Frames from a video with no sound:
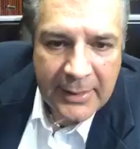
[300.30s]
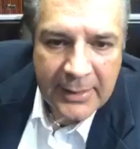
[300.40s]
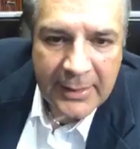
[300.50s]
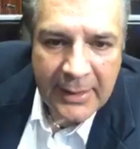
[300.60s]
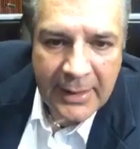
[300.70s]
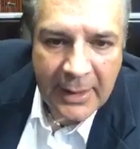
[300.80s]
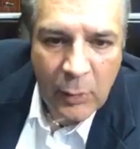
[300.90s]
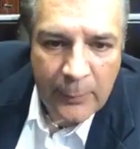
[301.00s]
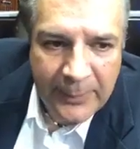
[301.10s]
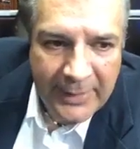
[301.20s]
Eh, he
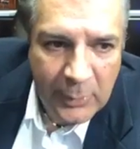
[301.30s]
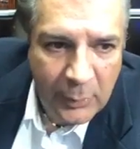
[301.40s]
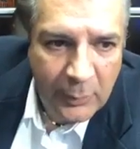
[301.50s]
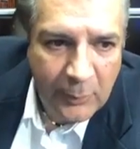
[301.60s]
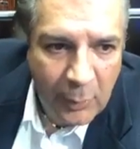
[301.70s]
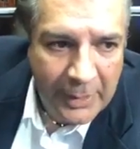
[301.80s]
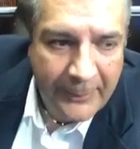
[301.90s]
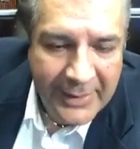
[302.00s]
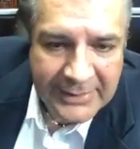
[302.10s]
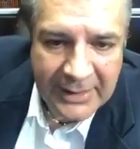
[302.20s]
cumplido con
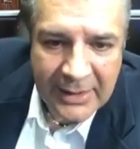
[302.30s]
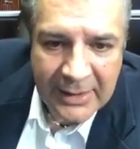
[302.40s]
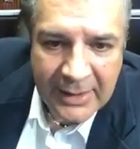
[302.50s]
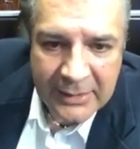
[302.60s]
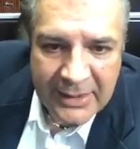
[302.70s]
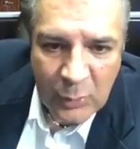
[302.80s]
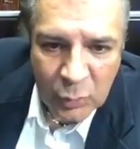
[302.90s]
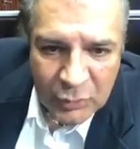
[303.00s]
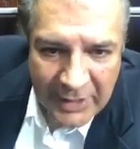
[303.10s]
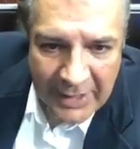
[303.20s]
la parte de
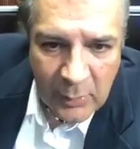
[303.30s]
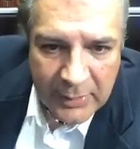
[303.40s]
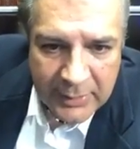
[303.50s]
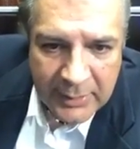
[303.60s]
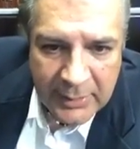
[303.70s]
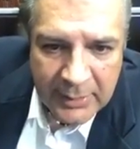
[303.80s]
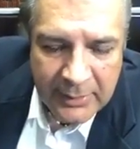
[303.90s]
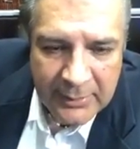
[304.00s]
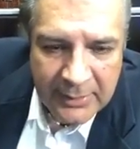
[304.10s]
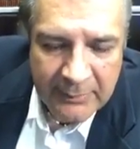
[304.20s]
denunciarlo aquí
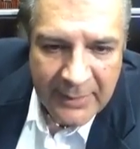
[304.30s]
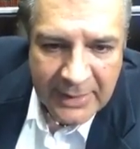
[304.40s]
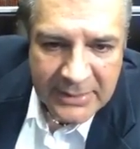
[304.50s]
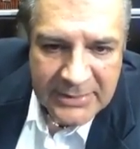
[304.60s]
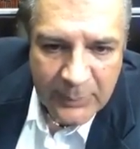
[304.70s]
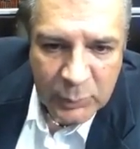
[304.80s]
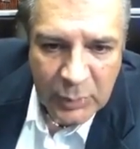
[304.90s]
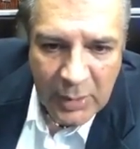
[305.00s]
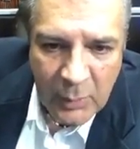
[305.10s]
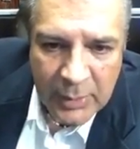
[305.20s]
mediante este
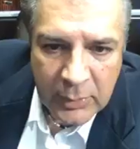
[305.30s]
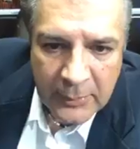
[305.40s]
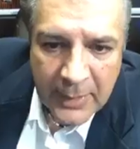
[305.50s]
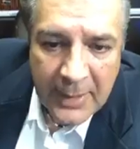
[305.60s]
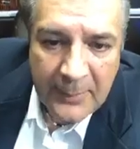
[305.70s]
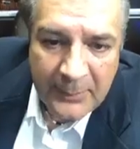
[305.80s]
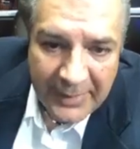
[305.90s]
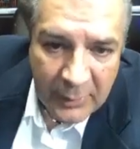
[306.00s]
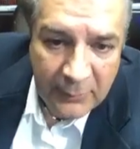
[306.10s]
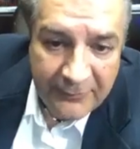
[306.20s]
punto de acuerdo,
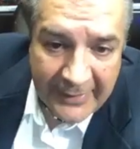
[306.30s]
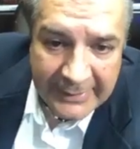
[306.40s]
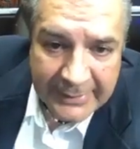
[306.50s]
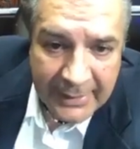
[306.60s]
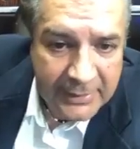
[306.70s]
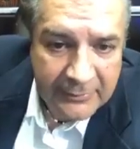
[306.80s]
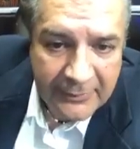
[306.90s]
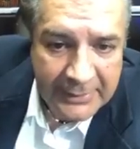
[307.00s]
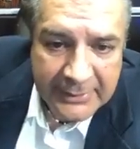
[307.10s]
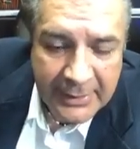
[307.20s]
pero falta,
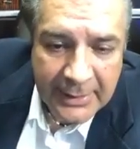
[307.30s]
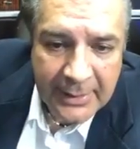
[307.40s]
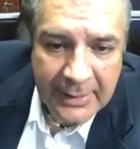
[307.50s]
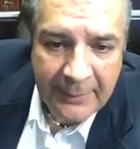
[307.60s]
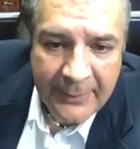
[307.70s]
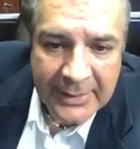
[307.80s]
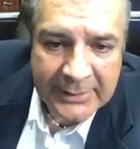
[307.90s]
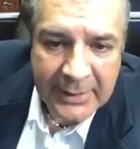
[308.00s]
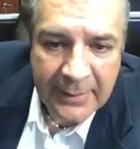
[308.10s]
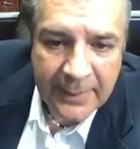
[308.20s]
falta la
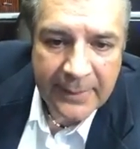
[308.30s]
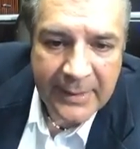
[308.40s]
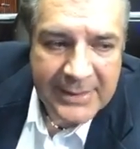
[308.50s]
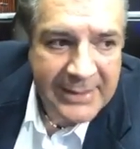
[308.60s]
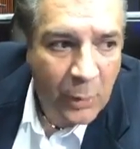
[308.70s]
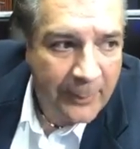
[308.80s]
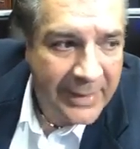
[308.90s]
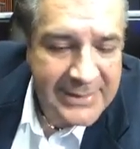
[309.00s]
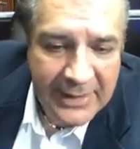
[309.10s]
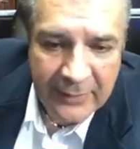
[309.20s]
parte de que se
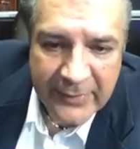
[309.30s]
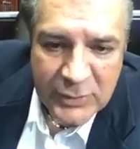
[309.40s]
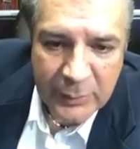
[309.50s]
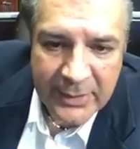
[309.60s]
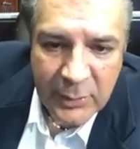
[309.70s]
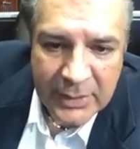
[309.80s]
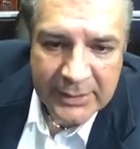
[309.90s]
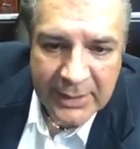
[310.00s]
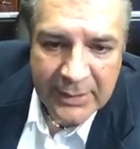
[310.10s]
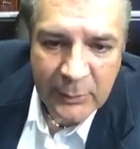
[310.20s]
convenza la fracción
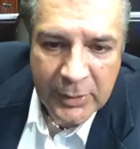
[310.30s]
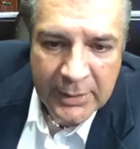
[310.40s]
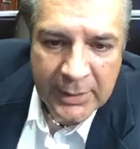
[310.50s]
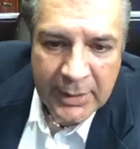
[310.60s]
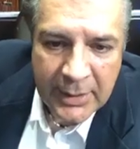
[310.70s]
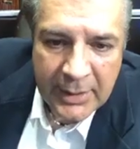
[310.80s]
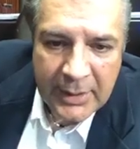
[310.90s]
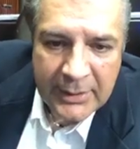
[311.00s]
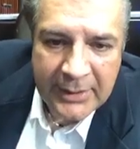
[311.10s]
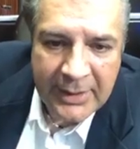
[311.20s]
mayoritaria de Morena
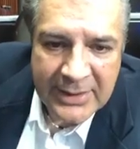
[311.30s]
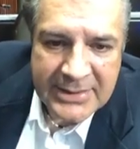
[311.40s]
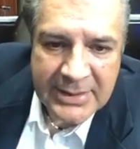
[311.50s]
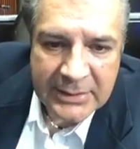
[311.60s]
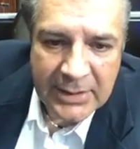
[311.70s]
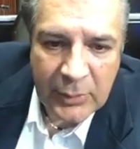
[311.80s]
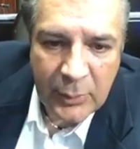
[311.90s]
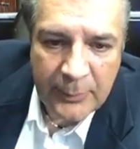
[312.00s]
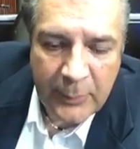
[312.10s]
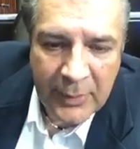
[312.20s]
y en ese sentido
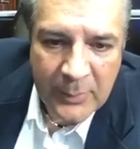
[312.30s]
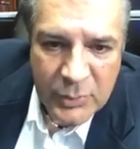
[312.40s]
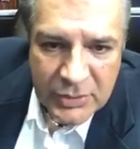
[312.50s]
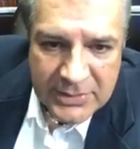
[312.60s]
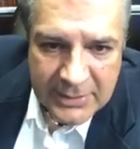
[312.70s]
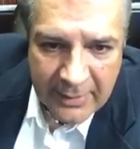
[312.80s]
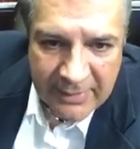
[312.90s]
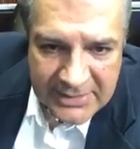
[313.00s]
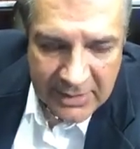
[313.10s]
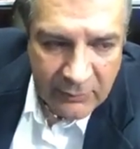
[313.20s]
podamos este,
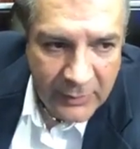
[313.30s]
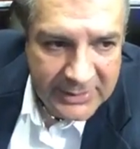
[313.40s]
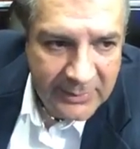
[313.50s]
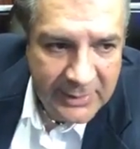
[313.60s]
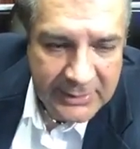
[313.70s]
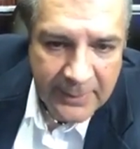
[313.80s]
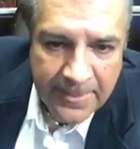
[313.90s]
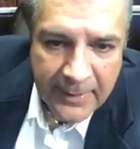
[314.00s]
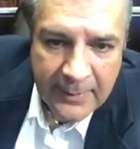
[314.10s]
avanzar fuertemente